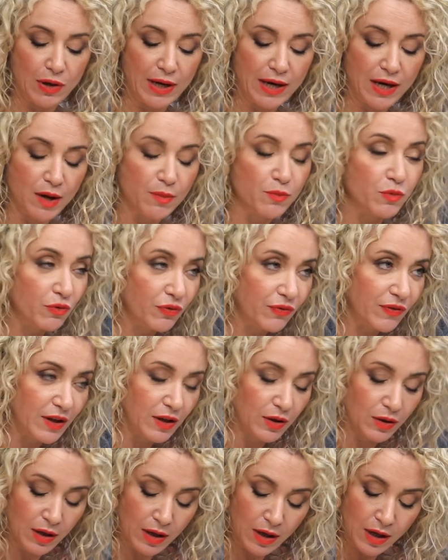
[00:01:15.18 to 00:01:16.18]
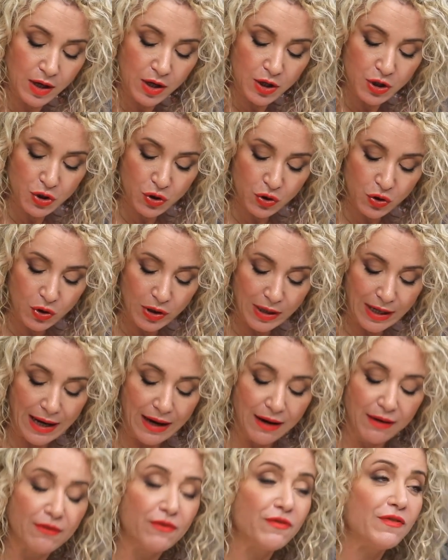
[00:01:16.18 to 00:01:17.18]
هي مفين
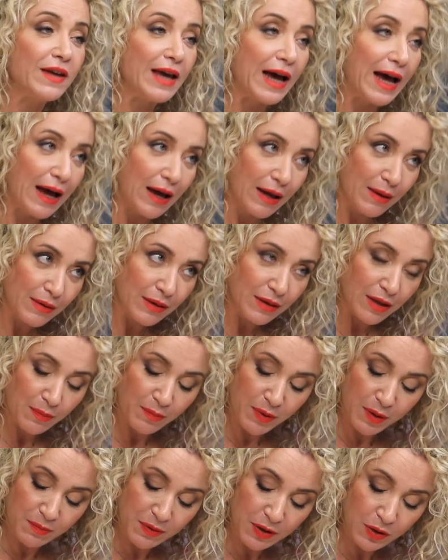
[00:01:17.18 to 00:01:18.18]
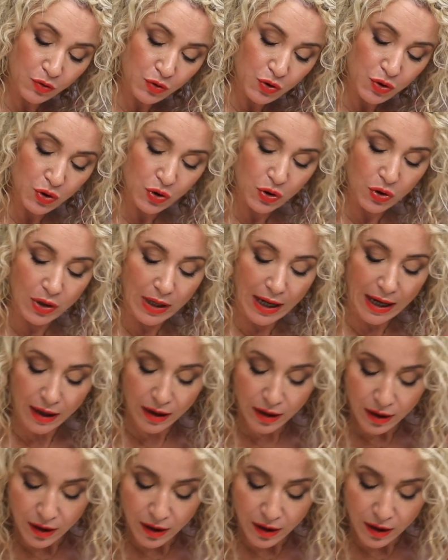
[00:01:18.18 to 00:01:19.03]
شوكولا فيها دي بيبيتو شوكولا